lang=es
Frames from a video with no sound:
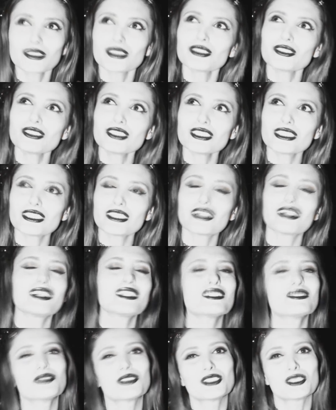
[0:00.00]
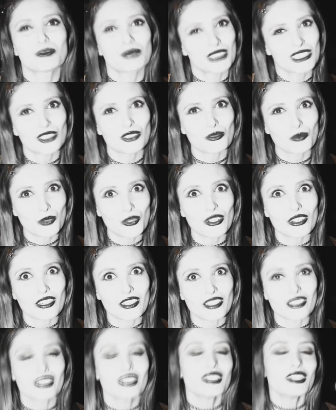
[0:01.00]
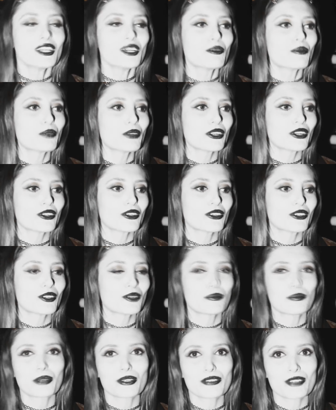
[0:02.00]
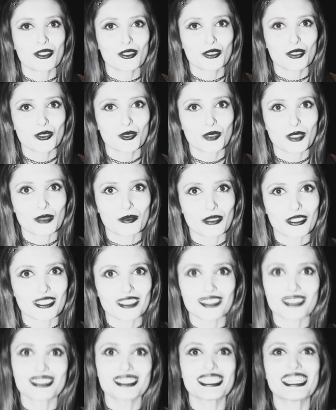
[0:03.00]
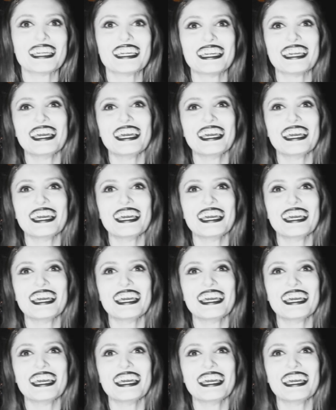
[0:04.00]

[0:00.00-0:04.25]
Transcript: bueno, no sé, ay, me siento muy rara, pero prefiero no subirme, entonces